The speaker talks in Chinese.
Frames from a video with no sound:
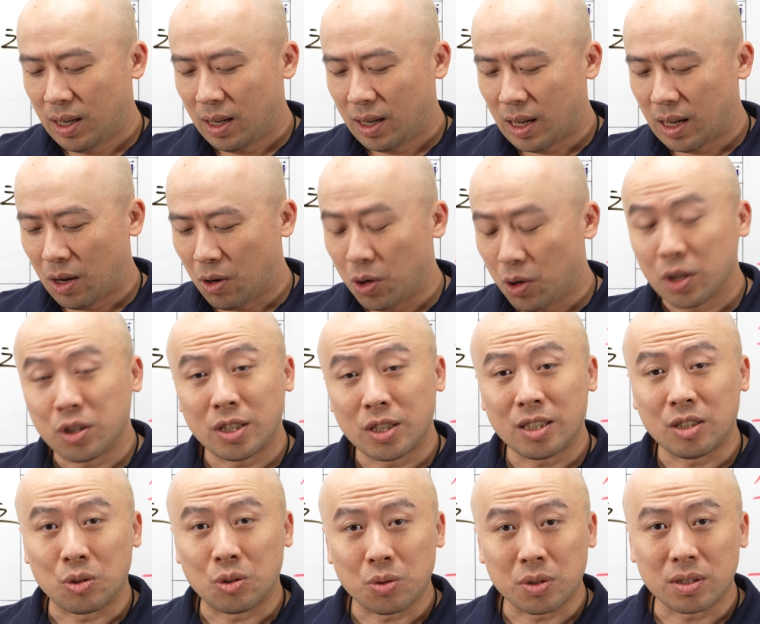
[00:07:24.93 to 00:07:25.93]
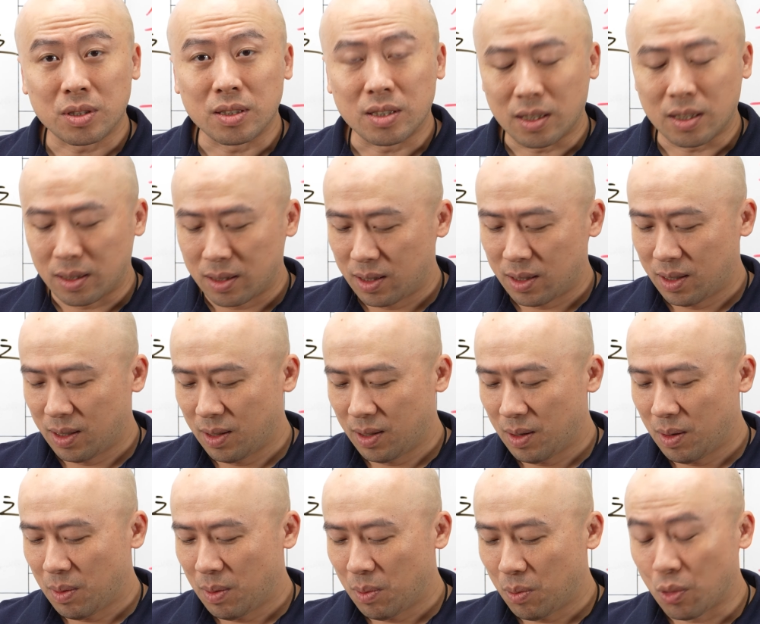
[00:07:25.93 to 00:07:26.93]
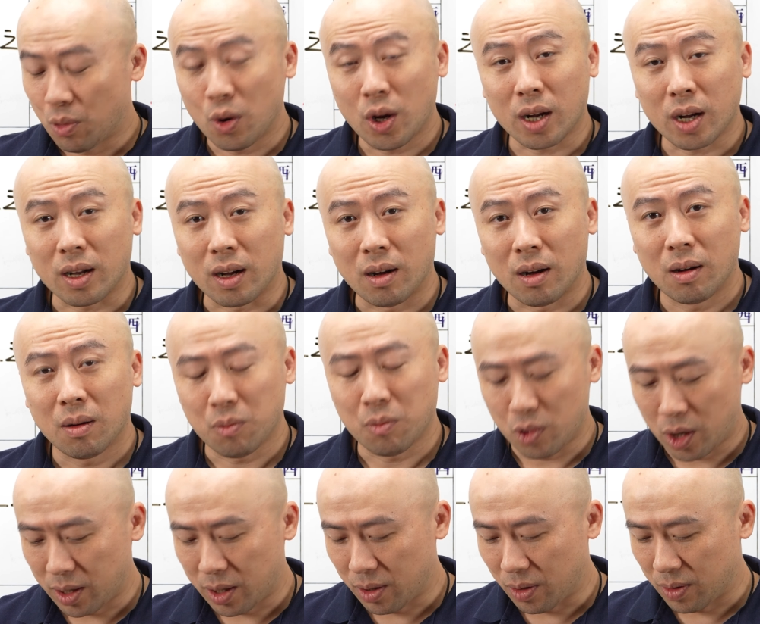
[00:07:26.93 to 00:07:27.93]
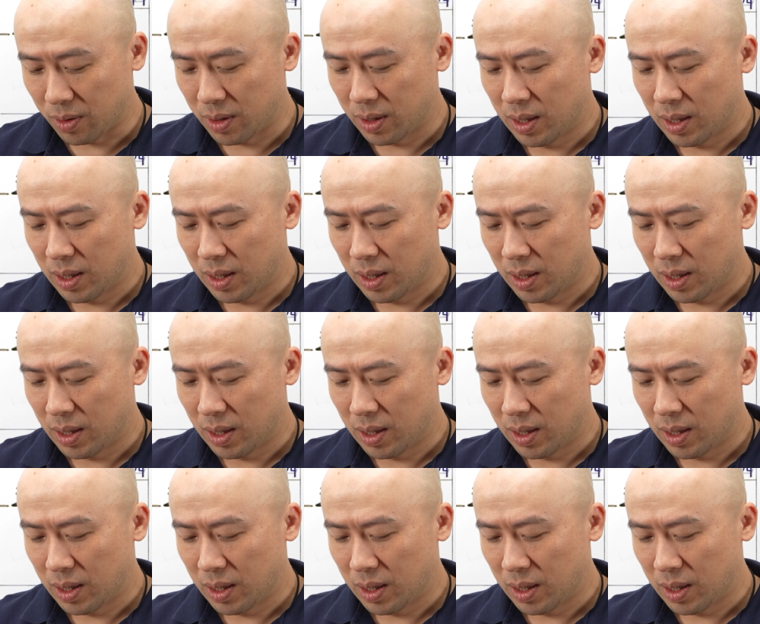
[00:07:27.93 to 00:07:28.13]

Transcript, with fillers: 然后会积极做事情，不乱搞不乱弄。